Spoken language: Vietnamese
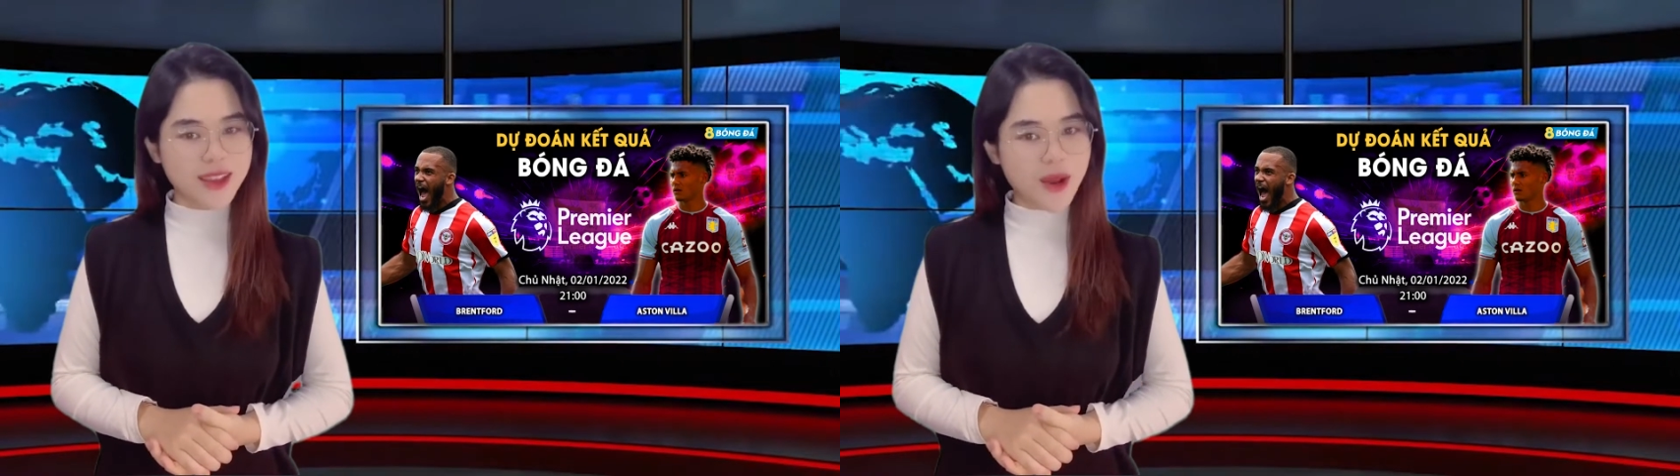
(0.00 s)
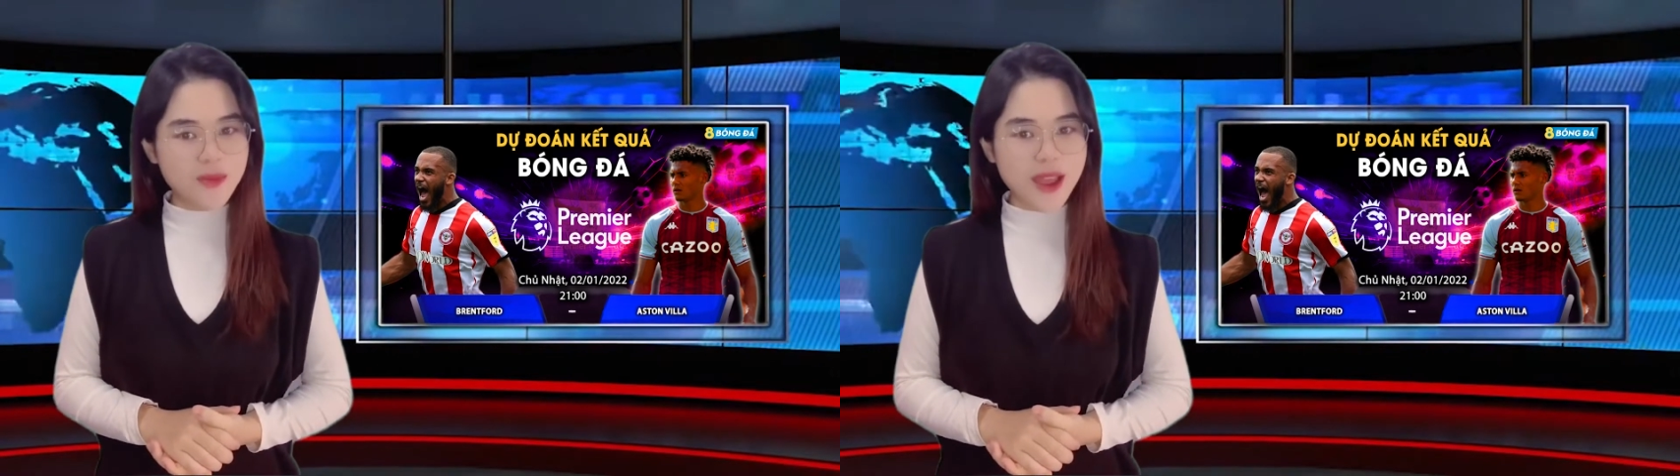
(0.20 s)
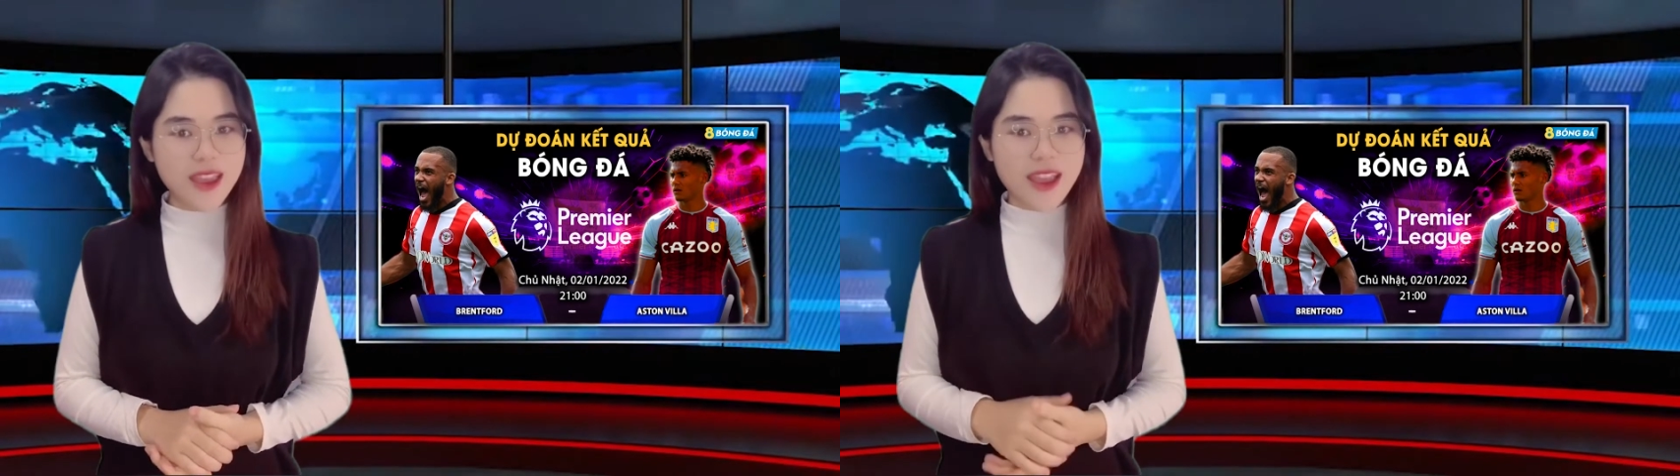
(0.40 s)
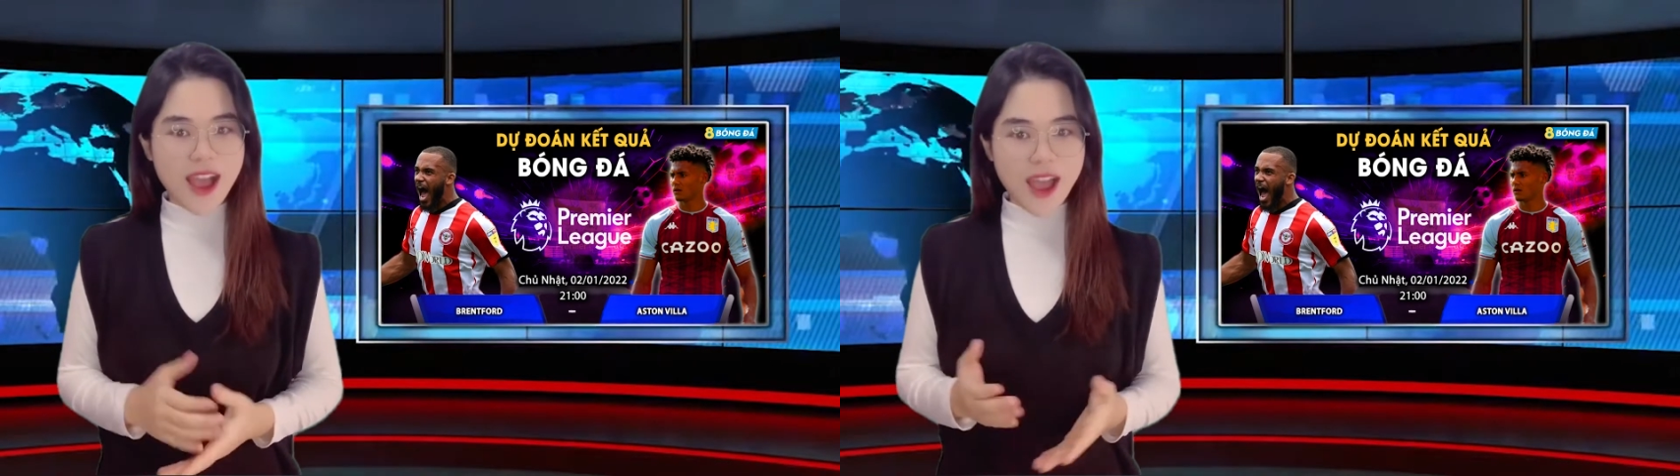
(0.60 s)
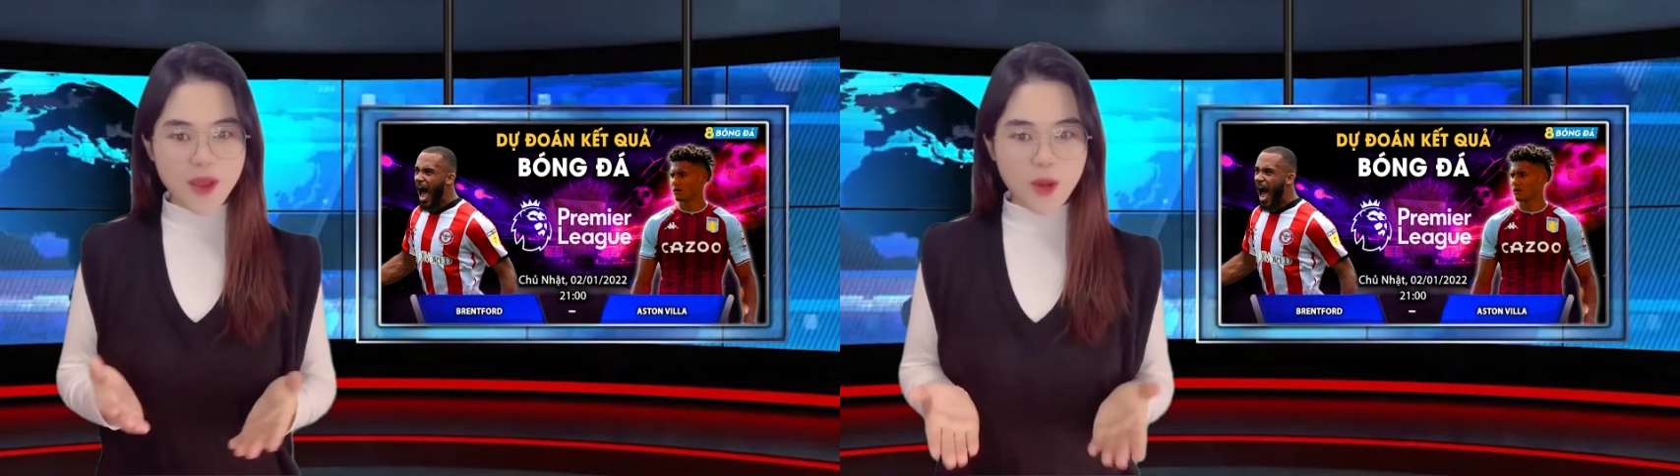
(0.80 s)
Ngày hôm nay
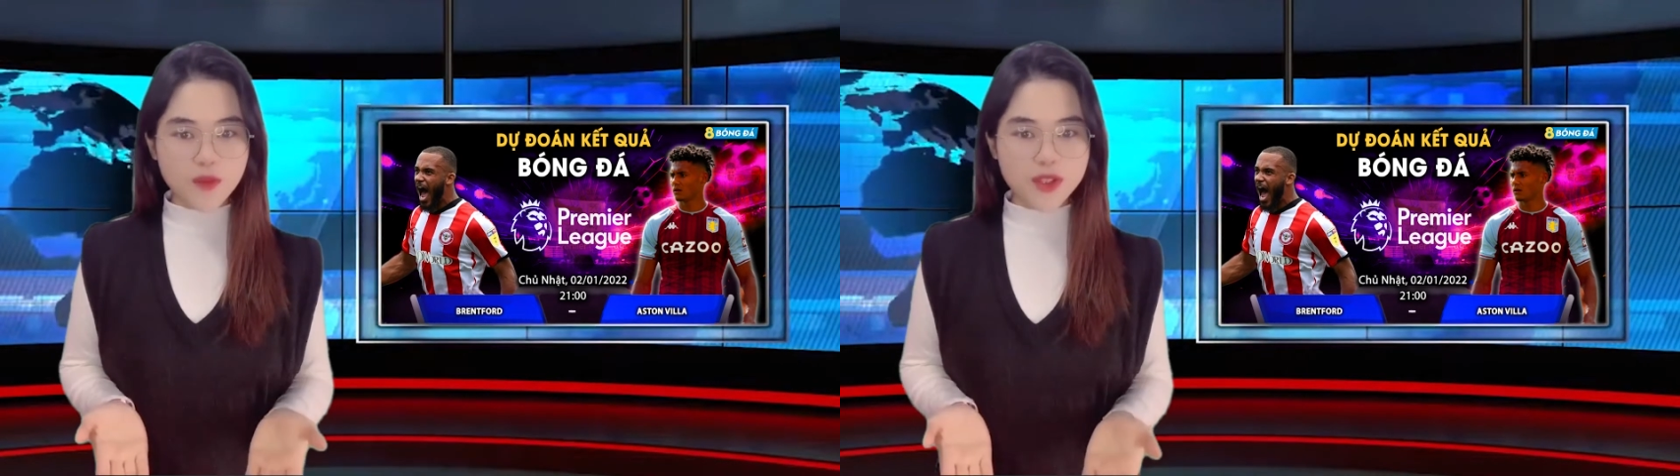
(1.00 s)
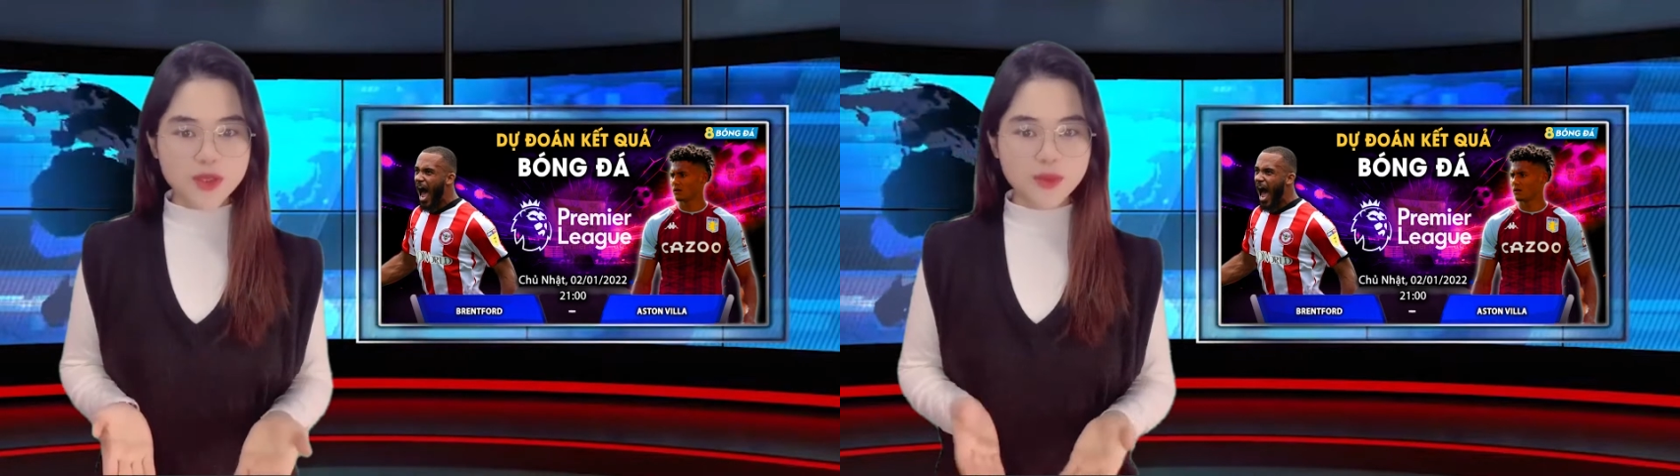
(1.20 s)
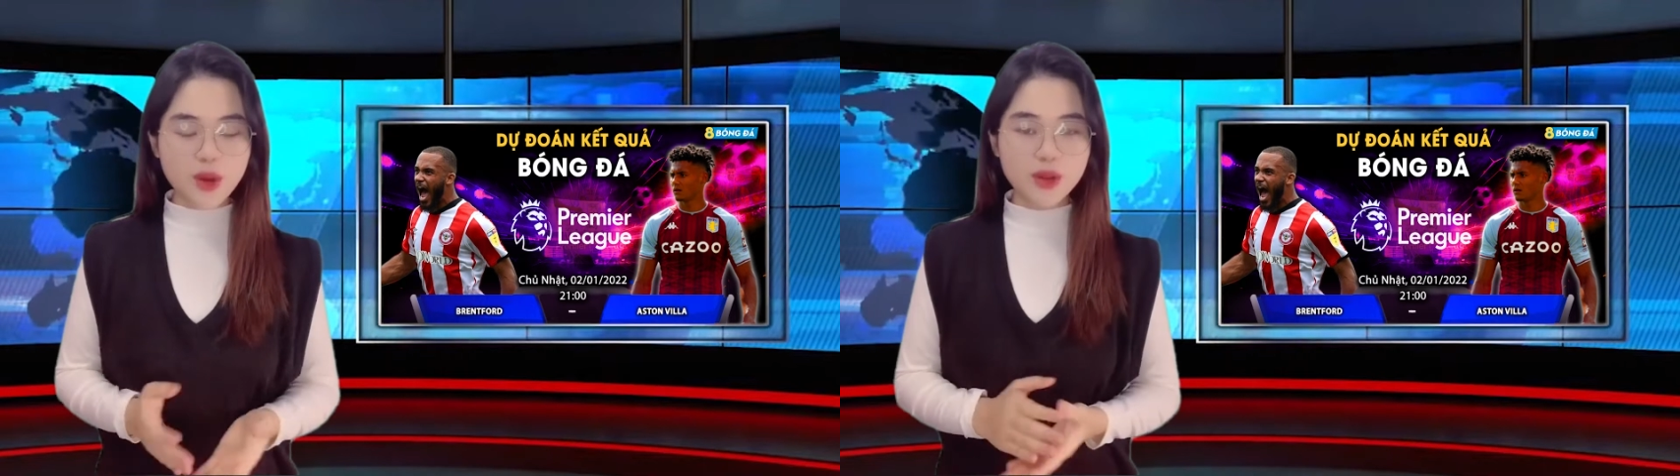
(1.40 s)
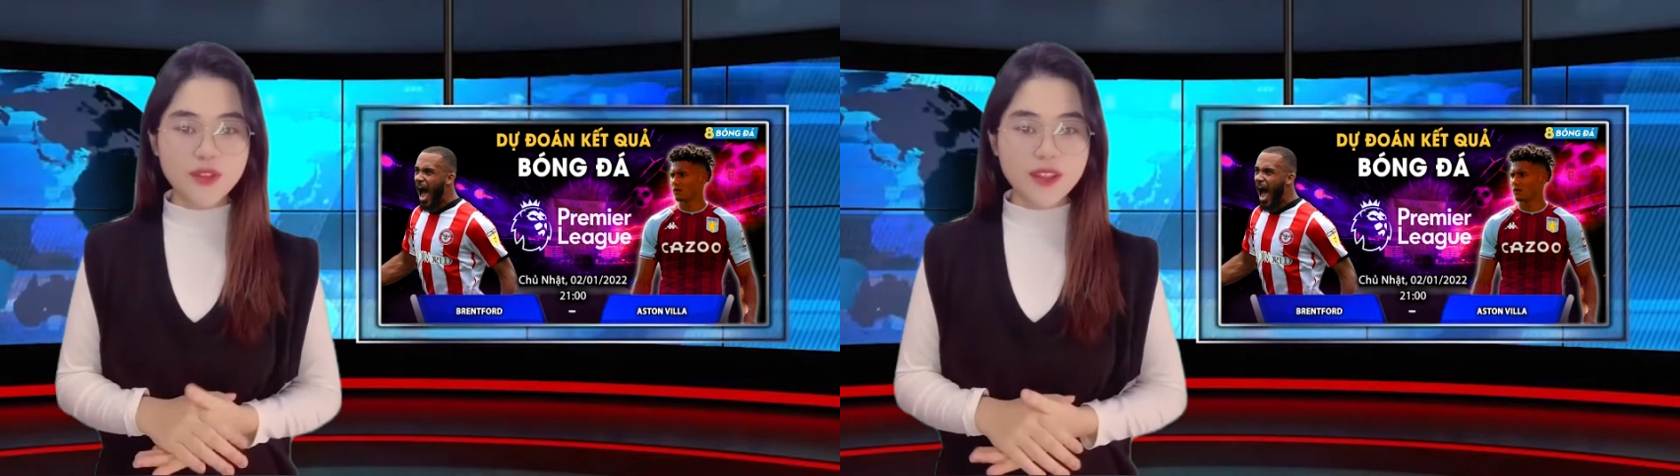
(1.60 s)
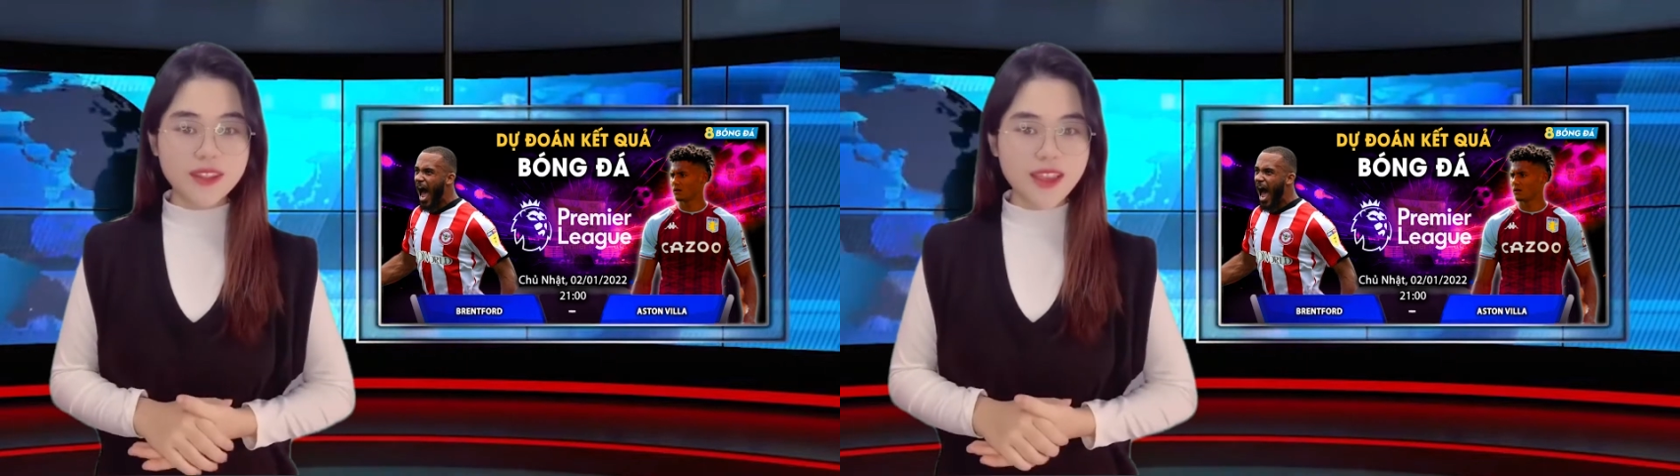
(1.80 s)
hãy cùng với chúng
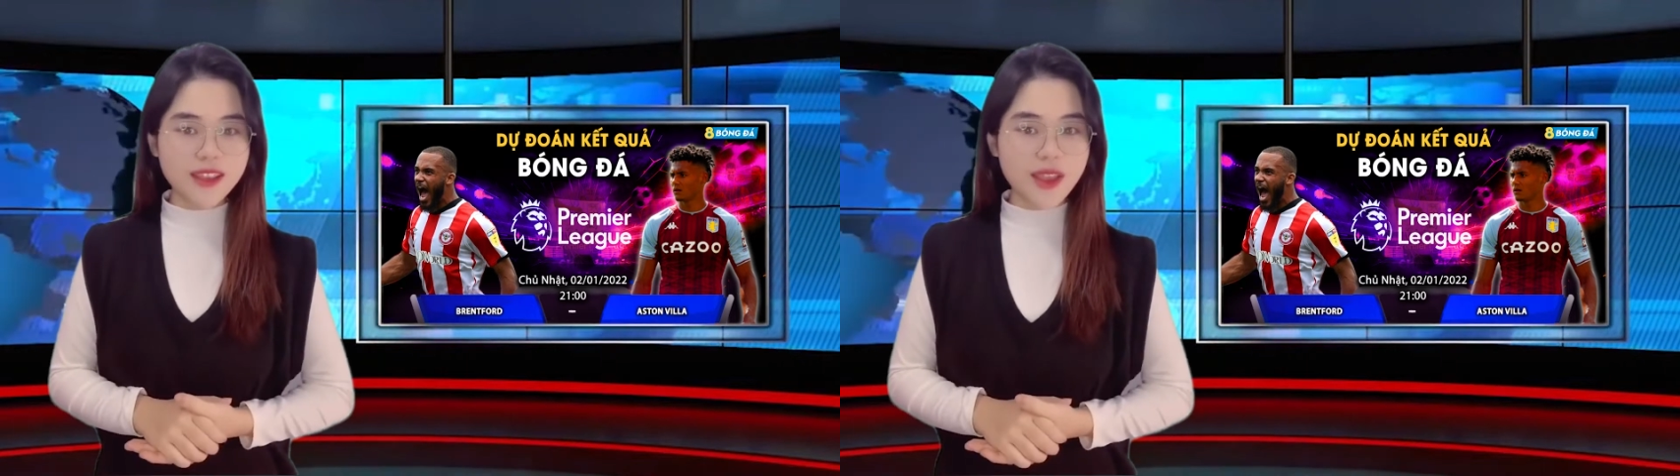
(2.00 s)
tôi phân tích